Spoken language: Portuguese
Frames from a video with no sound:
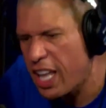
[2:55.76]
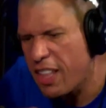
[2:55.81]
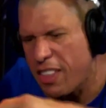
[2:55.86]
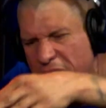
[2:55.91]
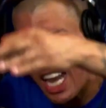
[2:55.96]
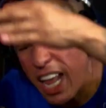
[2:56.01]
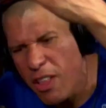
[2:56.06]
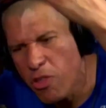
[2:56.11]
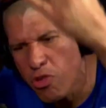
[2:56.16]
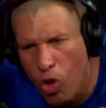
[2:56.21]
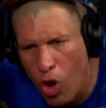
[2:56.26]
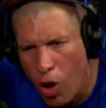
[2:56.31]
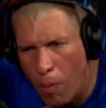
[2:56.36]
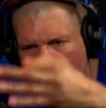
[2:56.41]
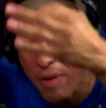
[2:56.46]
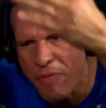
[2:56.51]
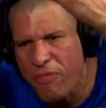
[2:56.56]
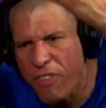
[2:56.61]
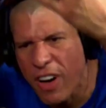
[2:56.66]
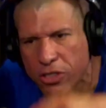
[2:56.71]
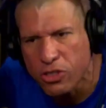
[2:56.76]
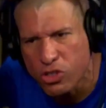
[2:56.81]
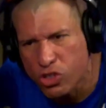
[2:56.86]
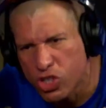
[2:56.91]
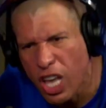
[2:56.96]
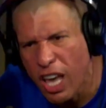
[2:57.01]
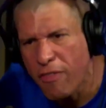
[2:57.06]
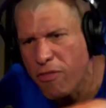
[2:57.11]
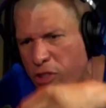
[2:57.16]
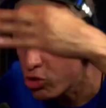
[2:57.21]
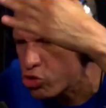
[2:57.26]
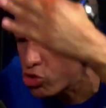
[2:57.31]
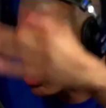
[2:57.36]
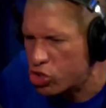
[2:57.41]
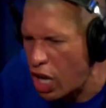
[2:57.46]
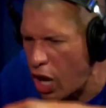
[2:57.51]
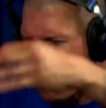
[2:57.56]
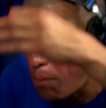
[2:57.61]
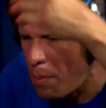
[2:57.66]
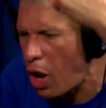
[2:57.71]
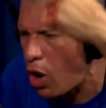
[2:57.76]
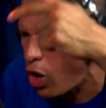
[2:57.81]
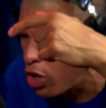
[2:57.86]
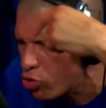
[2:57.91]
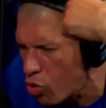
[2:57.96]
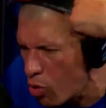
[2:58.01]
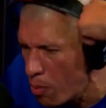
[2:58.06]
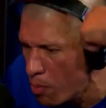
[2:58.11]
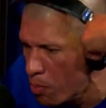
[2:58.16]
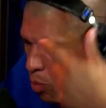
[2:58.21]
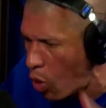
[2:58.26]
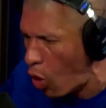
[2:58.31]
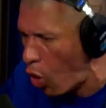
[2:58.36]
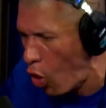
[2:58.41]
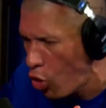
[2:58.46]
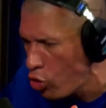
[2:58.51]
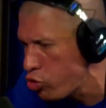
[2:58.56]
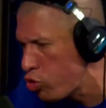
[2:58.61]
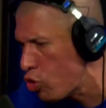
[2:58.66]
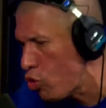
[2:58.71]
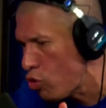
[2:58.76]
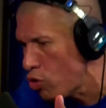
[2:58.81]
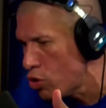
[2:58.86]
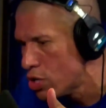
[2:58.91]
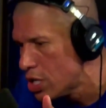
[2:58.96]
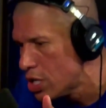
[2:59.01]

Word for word: treinou para fazer. Você é o maior do mundo.